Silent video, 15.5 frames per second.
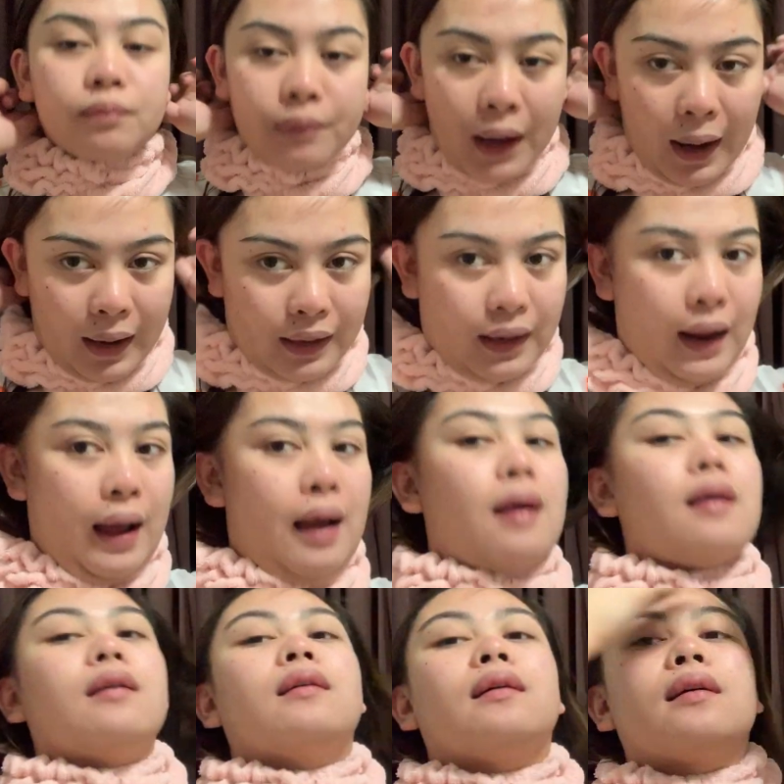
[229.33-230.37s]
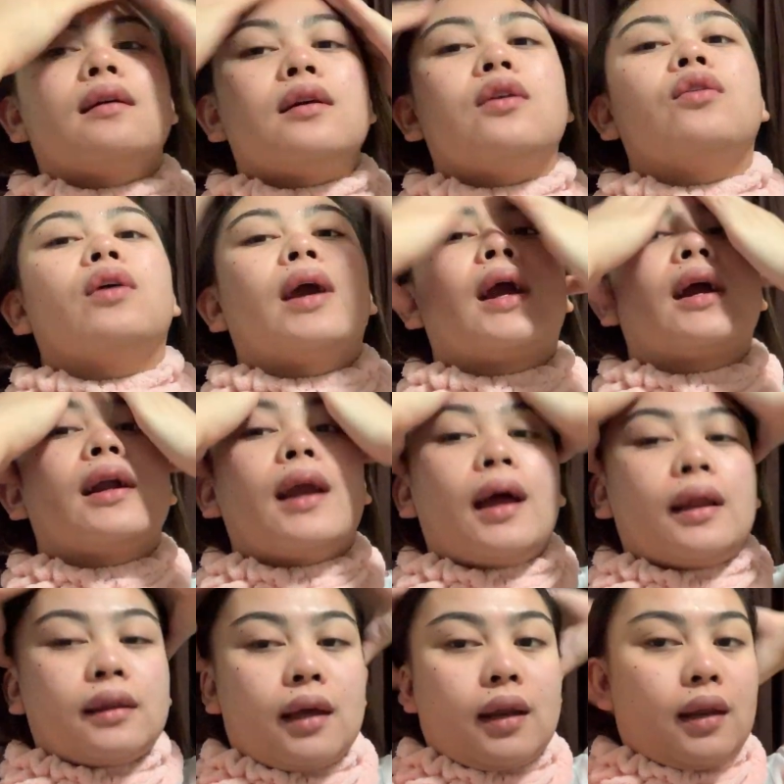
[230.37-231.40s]
para yung hair
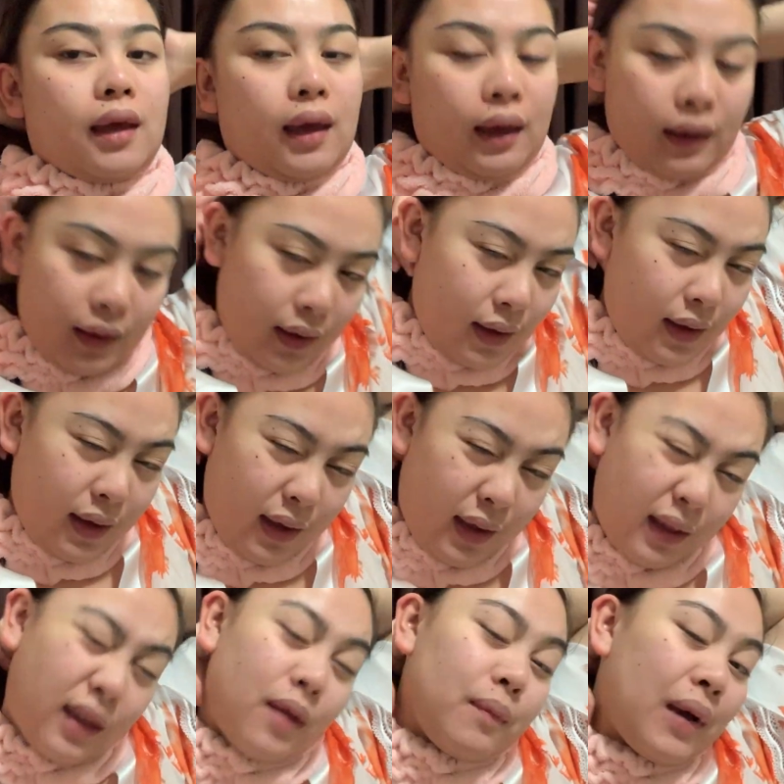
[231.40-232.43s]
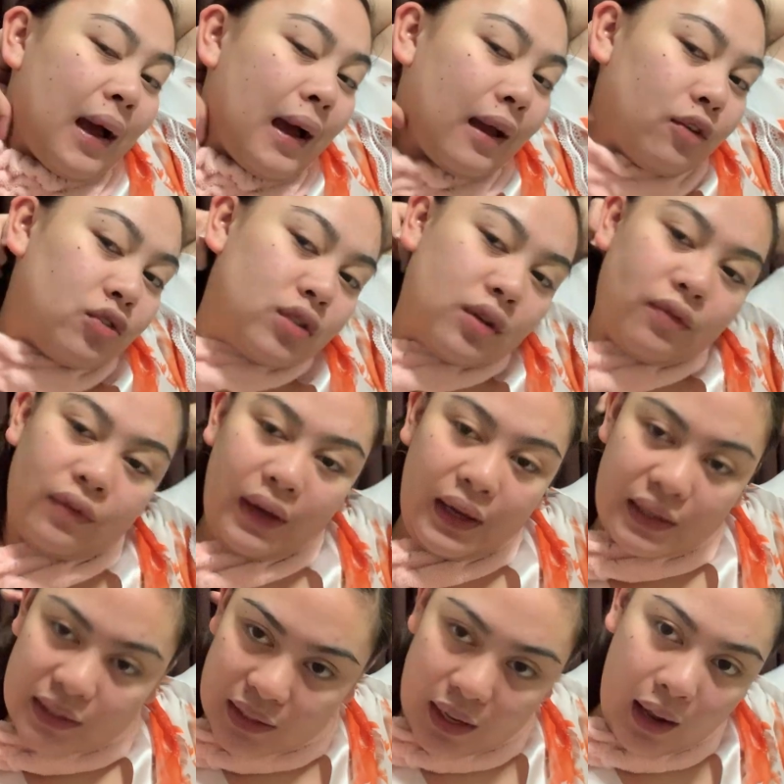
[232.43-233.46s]
natin eh hindi maano sa
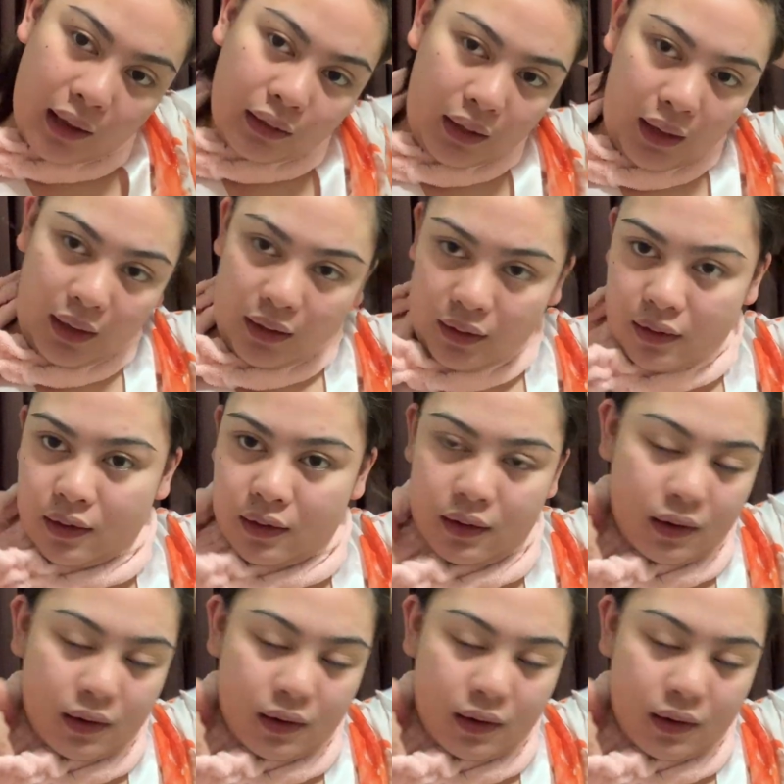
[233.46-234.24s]
face natin.